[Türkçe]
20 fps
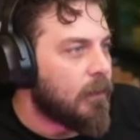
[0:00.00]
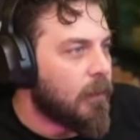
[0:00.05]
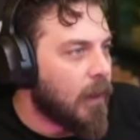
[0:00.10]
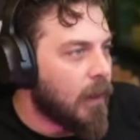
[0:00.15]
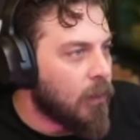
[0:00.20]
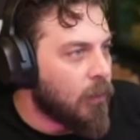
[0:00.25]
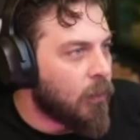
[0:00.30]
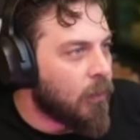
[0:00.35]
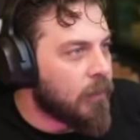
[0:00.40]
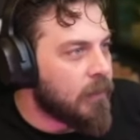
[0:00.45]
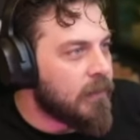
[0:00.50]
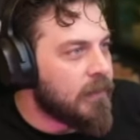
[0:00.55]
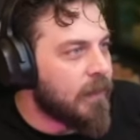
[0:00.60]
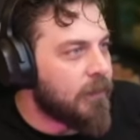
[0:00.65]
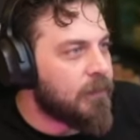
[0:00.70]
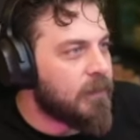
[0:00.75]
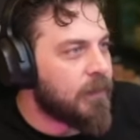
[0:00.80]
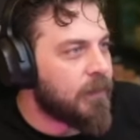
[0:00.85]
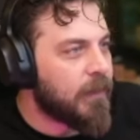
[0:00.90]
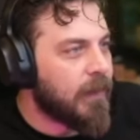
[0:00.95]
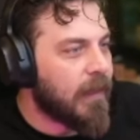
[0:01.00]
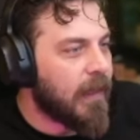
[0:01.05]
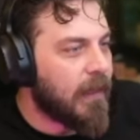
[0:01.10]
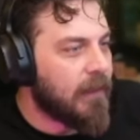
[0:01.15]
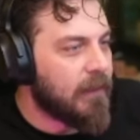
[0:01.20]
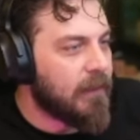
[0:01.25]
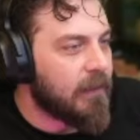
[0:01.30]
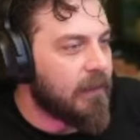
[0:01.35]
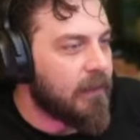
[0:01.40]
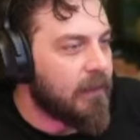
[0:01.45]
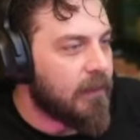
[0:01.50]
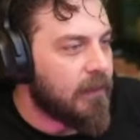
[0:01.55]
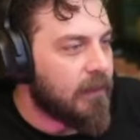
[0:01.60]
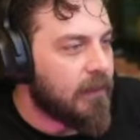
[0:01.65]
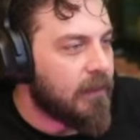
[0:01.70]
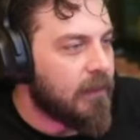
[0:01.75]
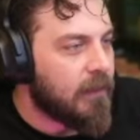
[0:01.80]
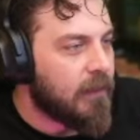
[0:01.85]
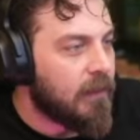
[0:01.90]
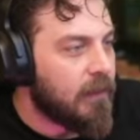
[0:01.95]
Bak Cordyceps'im de geldi.
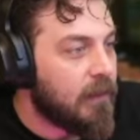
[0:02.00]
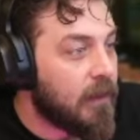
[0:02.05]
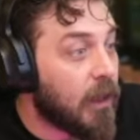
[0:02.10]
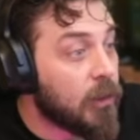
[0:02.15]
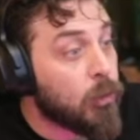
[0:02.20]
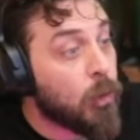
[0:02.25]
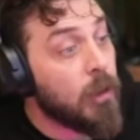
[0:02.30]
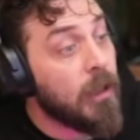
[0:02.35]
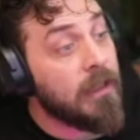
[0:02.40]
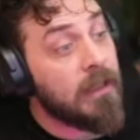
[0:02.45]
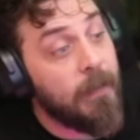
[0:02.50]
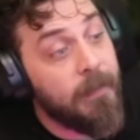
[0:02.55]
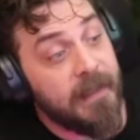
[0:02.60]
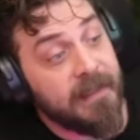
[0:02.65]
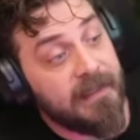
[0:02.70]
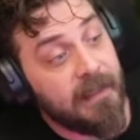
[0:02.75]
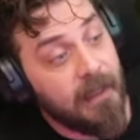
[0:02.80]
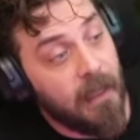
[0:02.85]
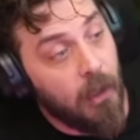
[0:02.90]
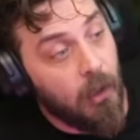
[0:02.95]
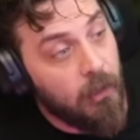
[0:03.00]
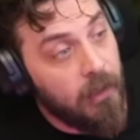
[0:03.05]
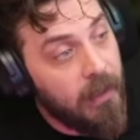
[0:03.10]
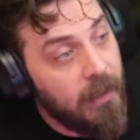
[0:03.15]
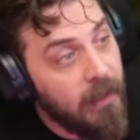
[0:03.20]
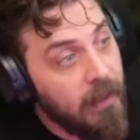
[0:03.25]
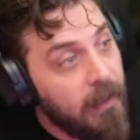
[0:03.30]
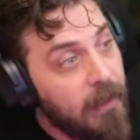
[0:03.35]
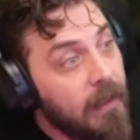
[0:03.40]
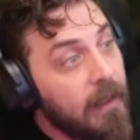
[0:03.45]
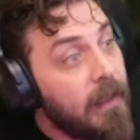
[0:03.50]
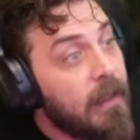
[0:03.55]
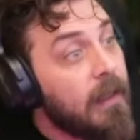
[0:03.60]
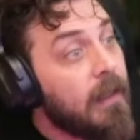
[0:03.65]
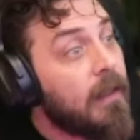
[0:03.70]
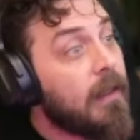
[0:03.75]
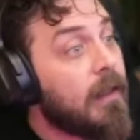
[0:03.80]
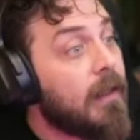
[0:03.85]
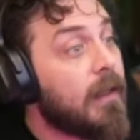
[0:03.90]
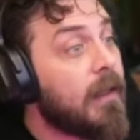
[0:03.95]
Lazona da mesela öyle.
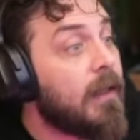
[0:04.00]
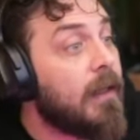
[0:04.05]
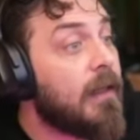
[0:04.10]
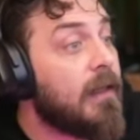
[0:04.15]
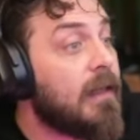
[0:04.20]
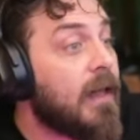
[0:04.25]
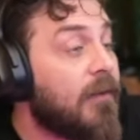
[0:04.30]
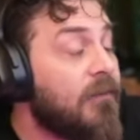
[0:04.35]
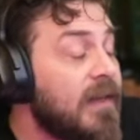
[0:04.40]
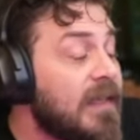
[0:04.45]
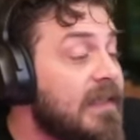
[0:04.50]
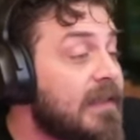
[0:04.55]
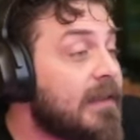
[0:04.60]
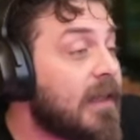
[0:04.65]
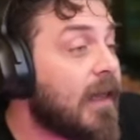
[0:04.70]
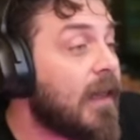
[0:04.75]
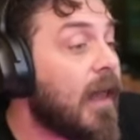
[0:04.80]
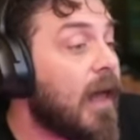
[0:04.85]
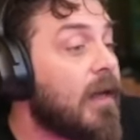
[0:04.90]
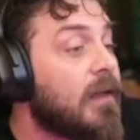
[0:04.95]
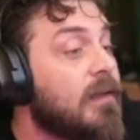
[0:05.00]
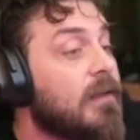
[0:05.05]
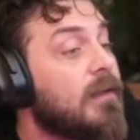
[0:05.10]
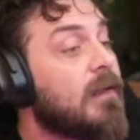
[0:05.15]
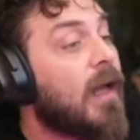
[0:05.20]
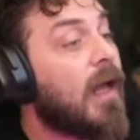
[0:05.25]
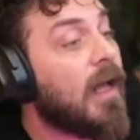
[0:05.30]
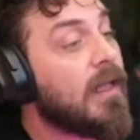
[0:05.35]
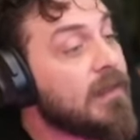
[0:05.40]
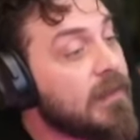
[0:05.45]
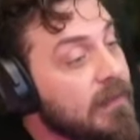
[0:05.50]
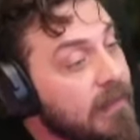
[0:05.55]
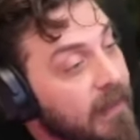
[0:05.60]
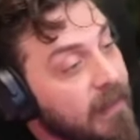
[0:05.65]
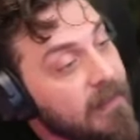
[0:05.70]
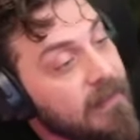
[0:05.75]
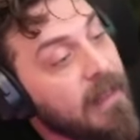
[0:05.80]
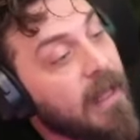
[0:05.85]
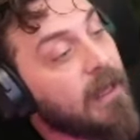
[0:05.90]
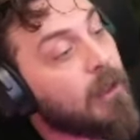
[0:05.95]
E, Lavistalar,
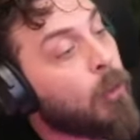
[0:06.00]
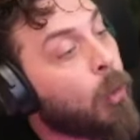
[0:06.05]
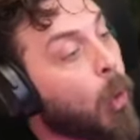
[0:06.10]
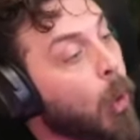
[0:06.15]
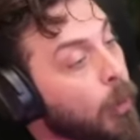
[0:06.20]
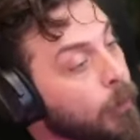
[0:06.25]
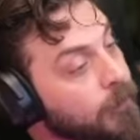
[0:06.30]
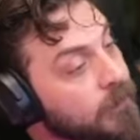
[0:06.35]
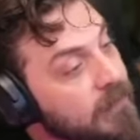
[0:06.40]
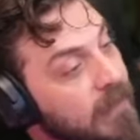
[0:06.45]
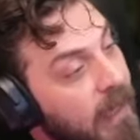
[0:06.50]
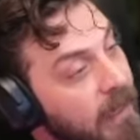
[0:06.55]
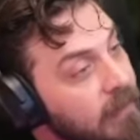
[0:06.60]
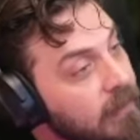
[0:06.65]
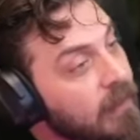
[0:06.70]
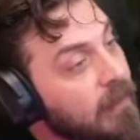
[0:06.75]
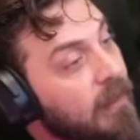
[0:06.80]
Aztekler, Korpslar